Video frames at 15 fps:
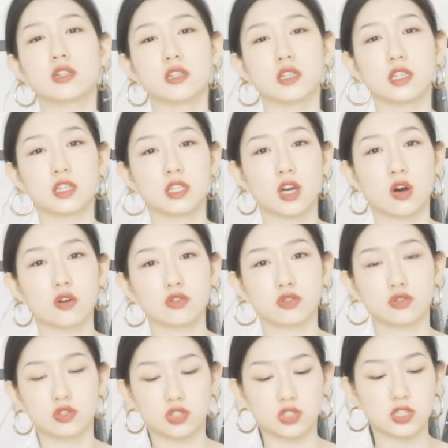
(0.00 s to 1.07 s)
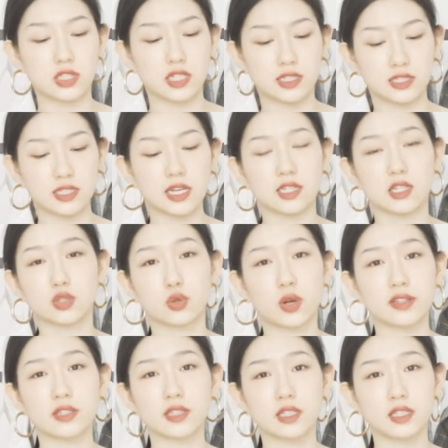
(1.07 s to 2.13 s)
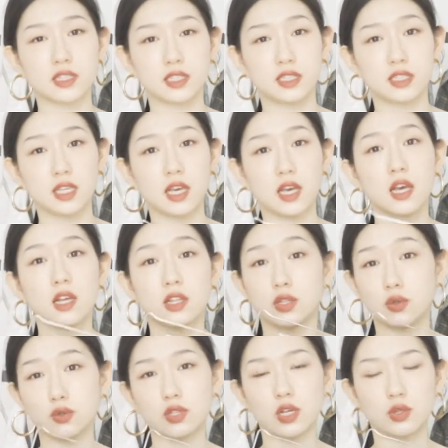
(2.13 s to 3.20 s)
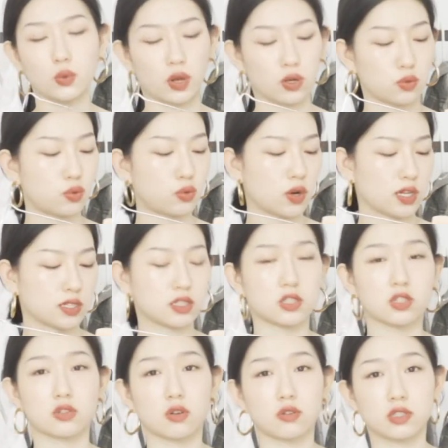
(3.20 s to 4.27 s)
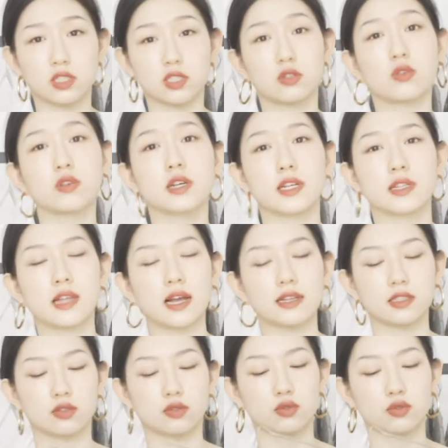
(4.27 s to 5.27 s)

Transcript: 可以挑就之前夏天穿的一些牛仔短裤啊，这个时候其实都可以搭进